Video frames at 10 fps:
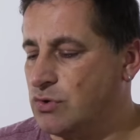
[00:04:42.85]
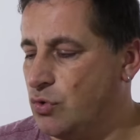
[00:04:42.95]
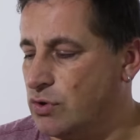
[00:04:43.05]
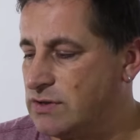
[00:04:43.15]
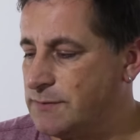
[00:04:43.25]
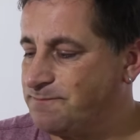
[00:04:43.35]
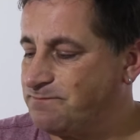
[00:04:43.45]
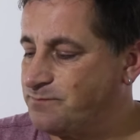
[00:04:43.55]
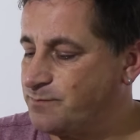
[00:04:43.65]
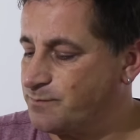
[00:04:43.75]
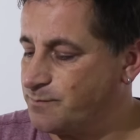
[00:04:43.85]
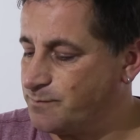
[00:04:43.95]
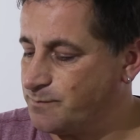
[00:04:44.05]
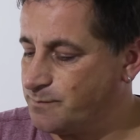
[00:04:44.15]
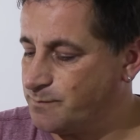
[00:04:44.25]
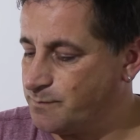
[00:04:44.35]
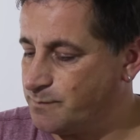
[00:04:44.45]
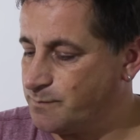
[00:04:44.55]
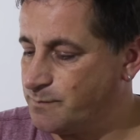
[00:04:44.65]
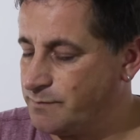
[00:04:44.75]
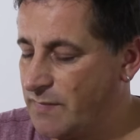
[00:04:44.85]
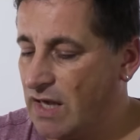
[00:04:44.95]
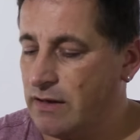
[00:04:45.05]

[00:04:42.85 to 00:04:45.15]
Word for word: Gut. Hm.